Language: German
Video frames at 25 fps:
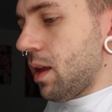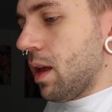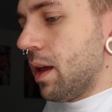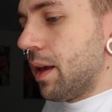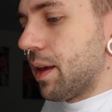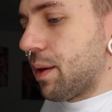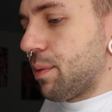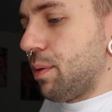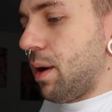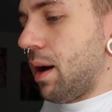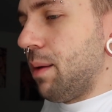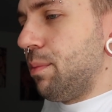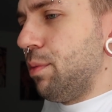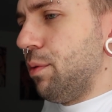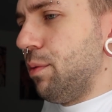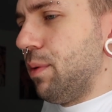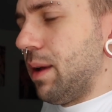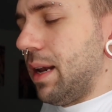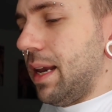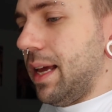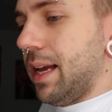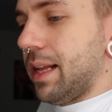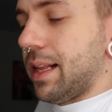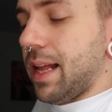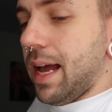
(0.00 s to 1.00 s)
Ich habe
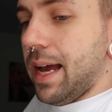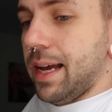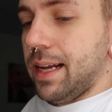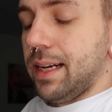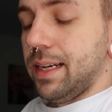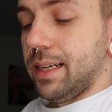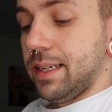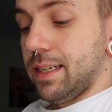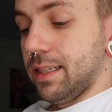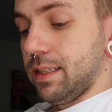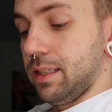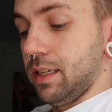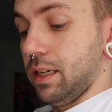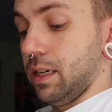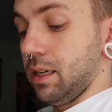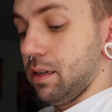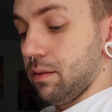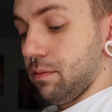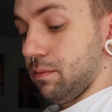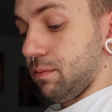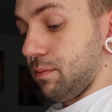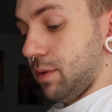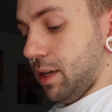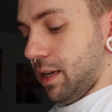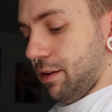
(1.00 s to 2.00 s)
überlegt eigentlich, dass ich
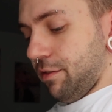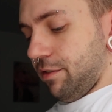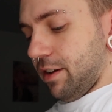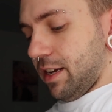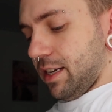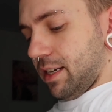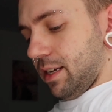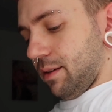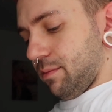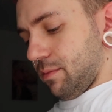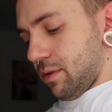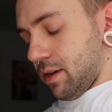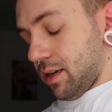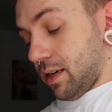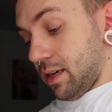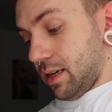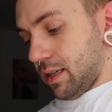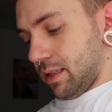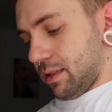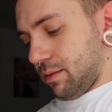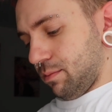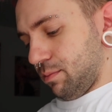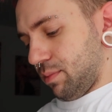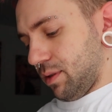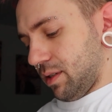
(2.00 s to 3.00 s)
mich fertig mache
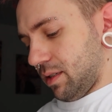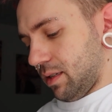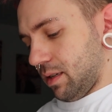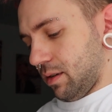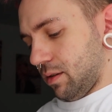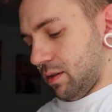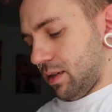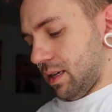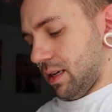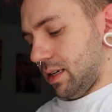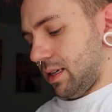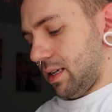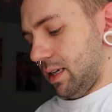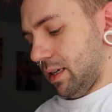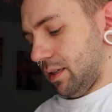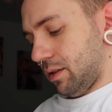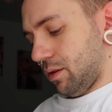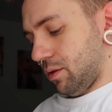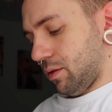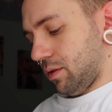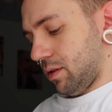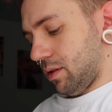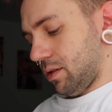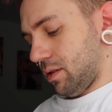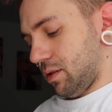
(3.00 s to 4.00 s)
jetzt ein bisschen und dann
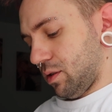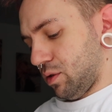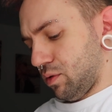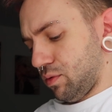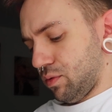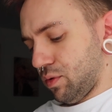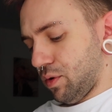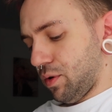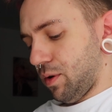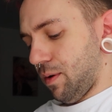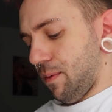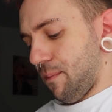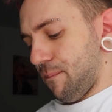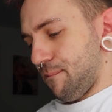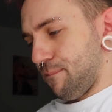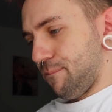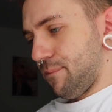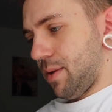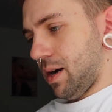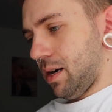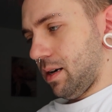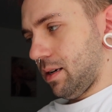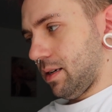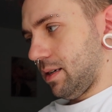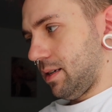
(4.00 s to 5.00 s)
TikToks noch
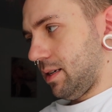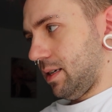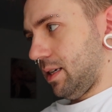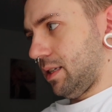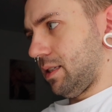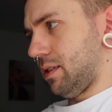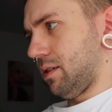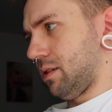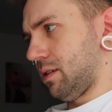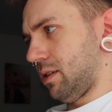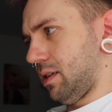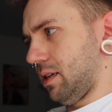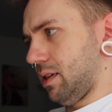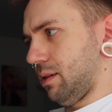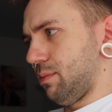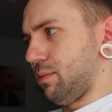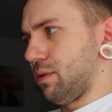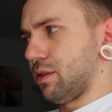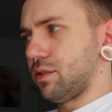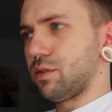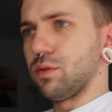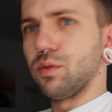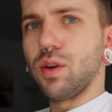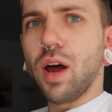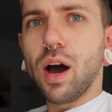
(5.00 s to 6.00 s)
mache. Ich dachte, ich
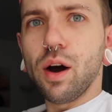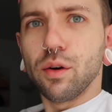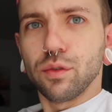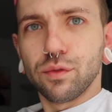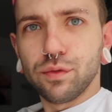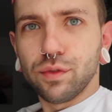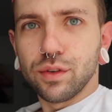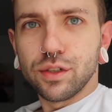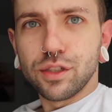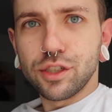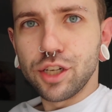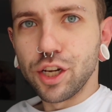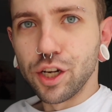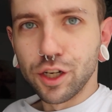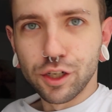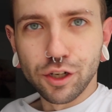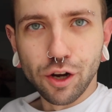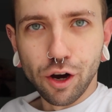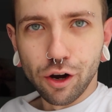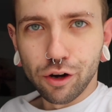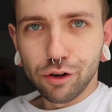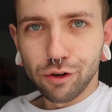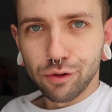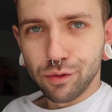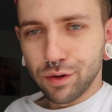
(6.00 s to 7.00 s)
mache so ein Outfit
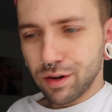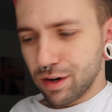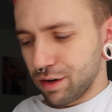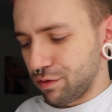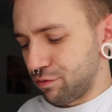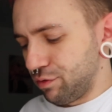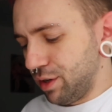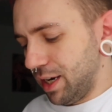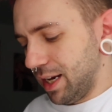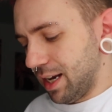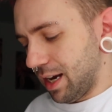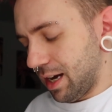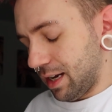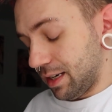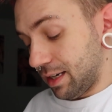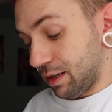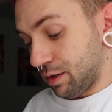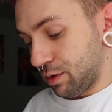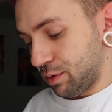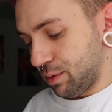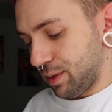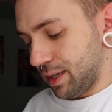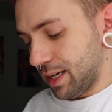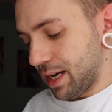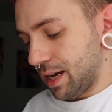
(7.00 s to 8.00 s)
TikTok oder Real halt
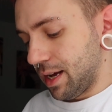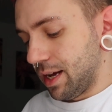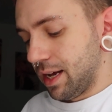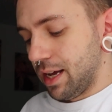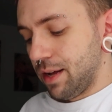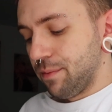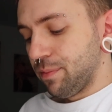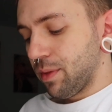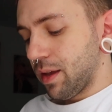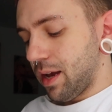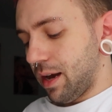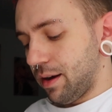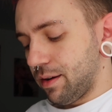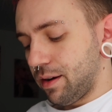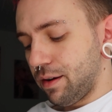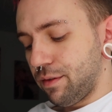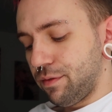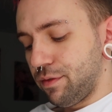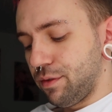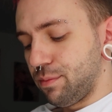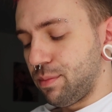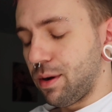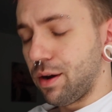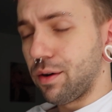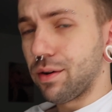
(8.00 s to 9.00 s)
auch wieder. Aber
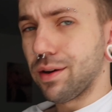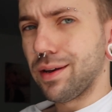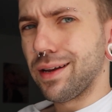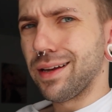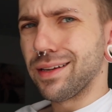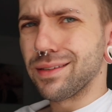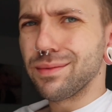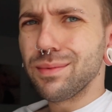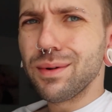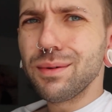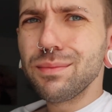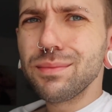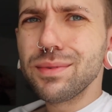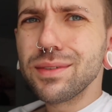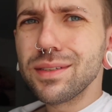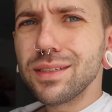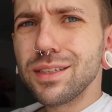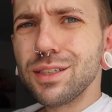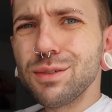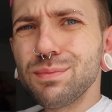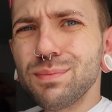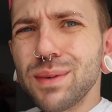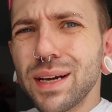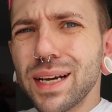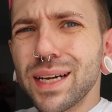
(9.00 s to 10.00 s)
dafür brauche ich erstmal ein
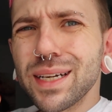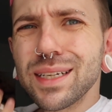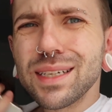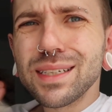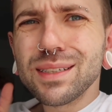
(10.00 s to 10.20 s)
bisschen Speicher.